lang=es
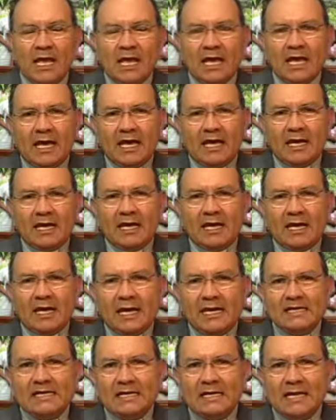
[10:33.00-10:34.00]
Eh,
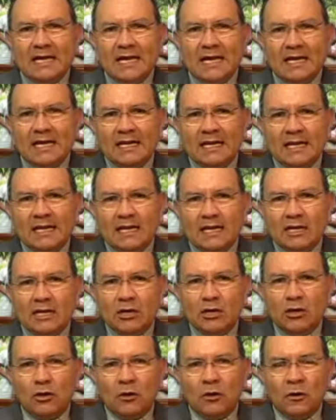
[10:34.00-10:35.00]
este
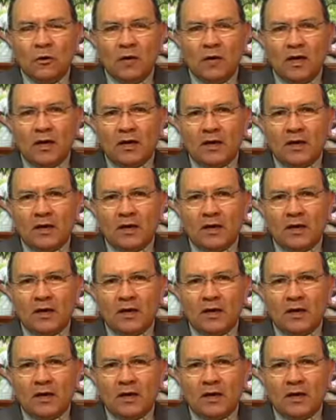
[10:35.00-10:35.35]
niño